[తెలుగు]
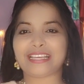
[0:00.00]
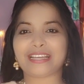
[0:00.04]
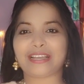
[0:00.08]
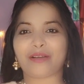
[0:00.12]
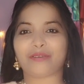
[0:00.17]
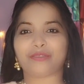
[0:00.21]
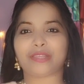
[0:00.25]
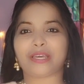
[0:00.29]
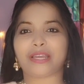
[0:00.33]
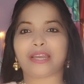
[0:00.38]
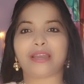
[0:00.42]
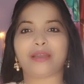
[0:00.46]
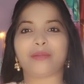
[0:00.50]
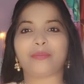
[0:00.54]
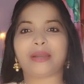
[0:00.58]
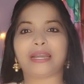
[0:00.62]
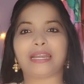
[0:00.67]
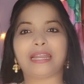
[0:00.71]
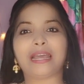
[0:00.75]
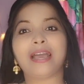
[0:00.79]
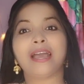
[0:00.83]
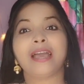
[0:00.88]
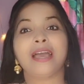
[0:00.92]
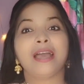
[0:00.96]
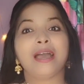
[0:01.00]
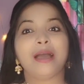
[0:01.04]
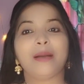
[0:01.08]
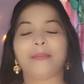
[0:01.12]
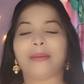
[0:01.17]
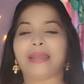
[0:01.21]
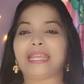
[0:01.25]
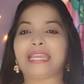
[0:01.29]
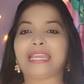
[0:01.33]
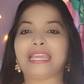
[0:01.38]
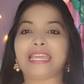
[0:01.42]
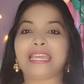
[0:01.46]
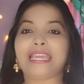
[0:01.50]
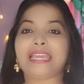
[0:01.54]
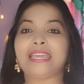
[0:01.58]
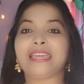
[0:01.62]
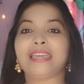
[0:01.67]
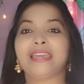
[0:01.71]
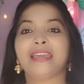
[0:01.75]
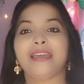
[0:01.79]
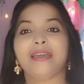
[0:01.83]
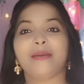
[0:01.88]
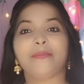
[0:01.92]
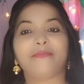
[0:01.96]
అవుతారనమాట మనకి
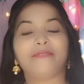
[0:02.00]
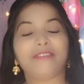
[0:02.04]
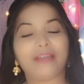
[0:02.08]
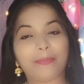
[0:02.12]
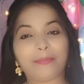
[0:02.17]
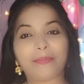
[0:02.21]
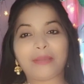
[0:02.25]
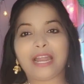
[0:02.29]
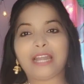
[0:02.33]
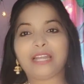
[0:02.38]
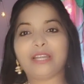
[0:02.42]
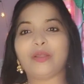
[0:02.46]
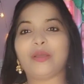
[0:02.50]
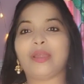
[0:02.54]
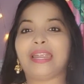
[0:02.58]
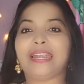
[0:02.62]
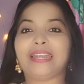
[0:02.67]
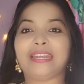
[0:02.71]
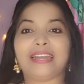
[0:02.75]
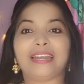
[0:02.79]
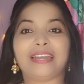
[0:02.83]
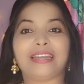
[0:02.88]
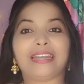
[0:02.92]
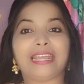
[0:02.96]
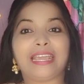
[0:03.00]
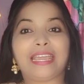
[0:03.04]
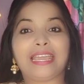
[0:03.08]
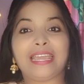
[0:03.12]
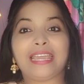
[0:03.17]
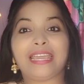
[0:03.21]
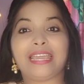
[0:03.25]
ఫ్లిప్కార్ట్లో ఏంటంటే